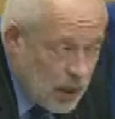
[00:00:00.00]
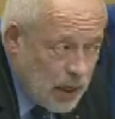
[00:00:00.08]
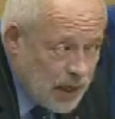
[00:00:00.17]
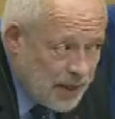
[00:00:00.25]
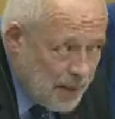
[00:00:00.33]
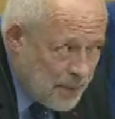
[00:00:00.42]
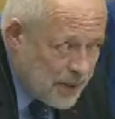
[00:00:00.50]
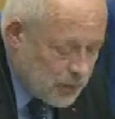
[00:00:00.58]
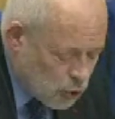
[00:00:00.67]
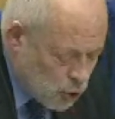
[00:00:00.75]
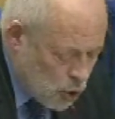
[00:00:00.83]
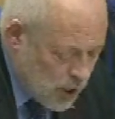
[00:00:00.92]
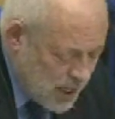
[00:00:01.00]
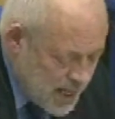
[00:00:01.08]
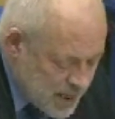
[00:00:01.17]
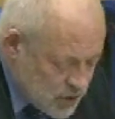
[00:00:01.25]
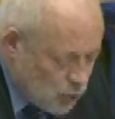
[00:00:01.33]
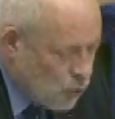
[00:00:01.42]
elle n'implique aucune
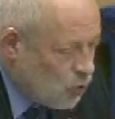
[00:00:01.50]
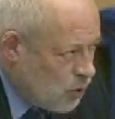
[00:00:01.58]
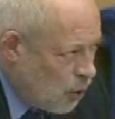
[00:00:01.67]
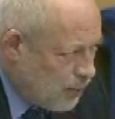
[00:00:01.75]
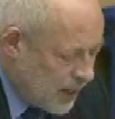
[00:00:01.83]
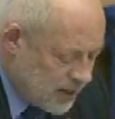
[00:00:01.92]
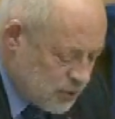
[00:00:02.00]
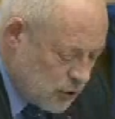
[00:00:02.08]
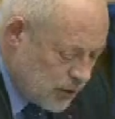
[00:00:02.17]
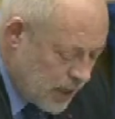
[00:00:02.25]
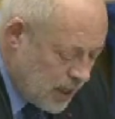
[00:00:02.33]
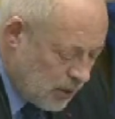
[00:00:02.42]
liaison opérationnelle,